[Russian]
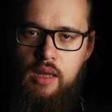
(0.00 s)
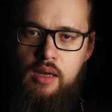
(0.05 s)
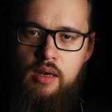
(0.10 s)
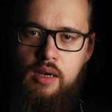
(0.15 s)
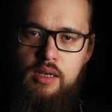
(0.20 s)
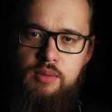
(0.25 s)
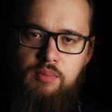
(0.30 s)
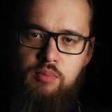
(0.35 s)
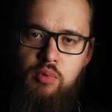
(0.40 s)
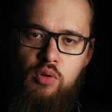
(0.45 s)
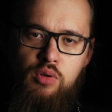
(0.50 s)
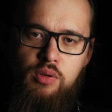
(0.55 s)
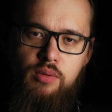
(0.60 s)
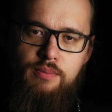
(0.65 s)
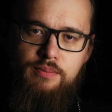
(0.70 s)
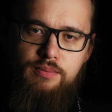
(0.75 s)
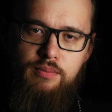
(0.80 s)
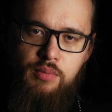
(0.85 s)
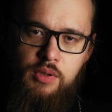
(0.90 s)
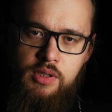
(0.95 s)
Господь
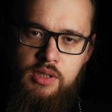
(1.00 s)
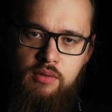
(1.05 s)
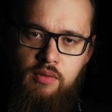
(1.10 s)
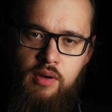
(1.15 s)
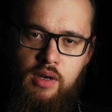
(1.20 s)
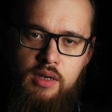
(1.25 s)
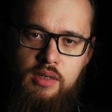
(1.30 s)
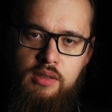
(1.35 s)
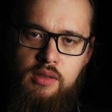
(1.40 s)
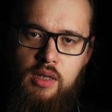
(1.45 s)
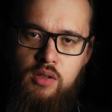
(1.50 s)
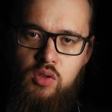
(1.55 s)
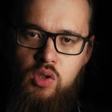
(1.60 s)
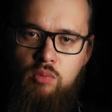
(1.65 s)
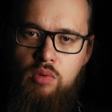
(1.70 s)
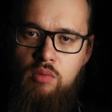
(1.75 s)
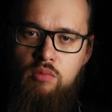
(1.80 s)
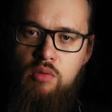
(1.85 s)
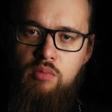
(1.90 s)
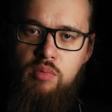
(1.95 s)
призывает нас,
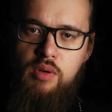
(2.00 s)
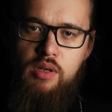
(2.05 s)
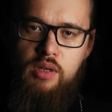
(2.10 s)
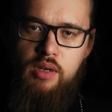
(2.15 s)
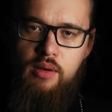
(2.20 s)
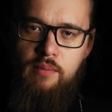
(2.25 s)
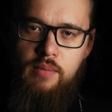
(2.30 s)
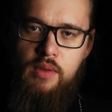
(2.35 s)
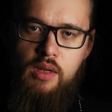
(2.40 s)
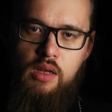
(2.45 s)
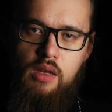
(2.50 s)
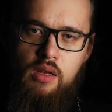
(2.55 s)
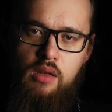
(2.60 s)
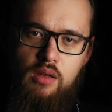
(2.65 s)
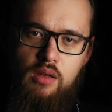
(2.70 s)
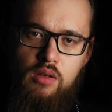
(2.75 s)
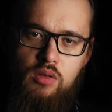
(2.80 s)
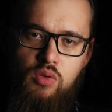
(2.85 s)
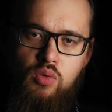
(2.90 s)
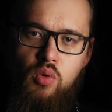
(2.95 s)
чтобы мы были
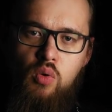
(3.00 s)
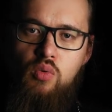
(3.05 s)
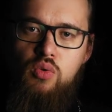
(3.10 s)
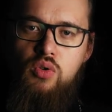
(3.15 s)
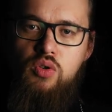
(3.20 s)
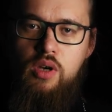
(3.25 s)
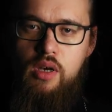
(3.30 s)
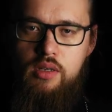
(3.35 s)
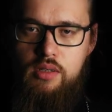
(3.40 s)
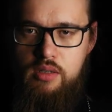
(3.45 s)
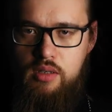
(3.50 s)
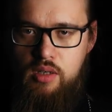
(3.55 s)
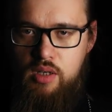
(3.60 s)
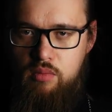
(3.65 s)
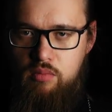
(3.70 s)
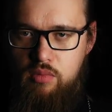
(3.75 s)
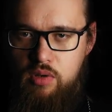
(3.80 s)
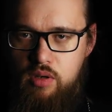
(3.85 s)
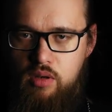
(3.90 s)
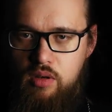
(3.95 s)

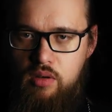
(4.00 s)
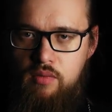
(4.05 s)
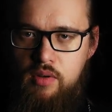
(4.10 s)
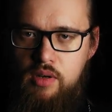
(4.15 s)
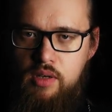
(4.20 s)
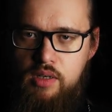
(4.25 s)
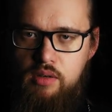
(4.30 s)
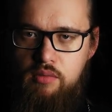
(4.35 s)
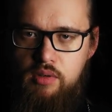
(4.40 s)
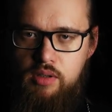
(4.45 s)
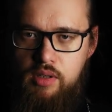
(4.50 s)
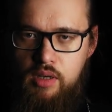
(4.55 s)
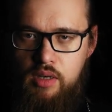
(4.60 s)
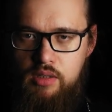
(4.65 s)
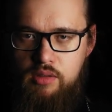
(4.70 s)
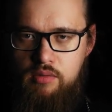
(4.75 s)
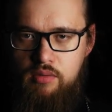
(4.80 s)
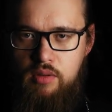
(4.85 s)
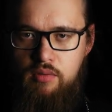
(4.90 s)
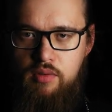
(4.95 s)
соучастниками великого
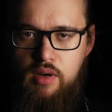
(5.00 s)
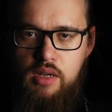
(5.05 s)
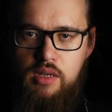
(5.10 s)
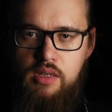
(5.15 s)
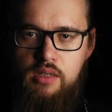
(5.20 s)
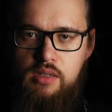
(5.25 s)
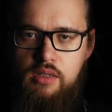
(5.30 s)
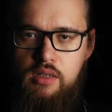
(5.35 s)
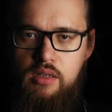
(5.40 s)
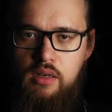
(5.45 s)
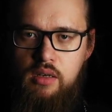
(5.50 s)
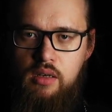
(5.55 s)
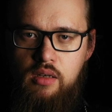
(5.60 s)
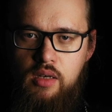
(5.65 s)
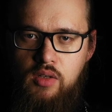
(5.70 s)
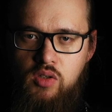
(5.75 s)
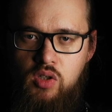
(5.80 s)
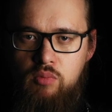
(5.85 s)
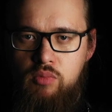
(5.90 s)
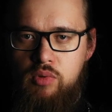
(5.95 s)
таинства Евхаристии
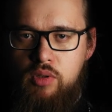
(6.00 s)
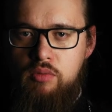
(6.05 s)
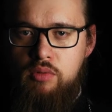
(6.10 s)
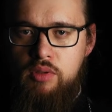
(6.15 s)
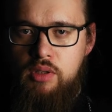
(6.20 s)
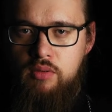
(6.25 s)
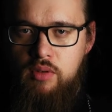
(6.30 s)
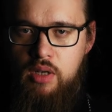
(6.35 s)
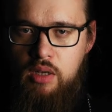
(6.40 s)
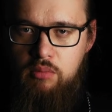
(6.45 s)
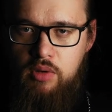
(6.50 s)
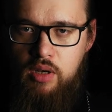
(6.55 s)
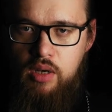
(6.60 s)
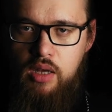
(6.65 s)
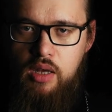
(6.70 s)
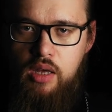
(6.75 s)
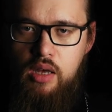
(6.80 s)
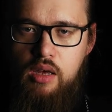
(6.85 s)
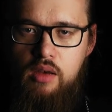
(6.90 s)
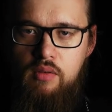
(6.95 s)
и особенно в это время
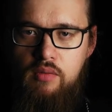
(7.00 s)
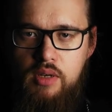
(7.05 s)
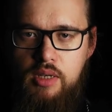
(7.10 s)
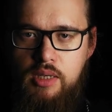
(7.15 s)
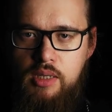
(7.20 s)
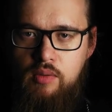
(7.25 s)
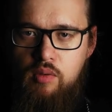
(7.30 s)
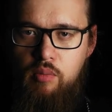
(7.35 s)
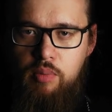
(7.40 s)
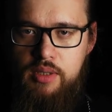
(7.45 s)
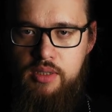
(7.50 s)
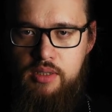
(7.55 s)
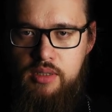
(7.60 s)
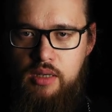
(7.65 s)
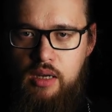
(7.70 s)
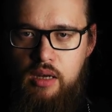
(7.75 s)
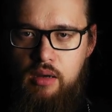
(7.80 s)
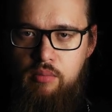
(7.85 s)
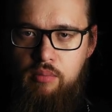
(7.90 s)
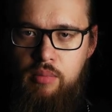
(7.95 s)
Великого
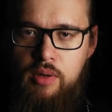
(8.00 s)
Поста.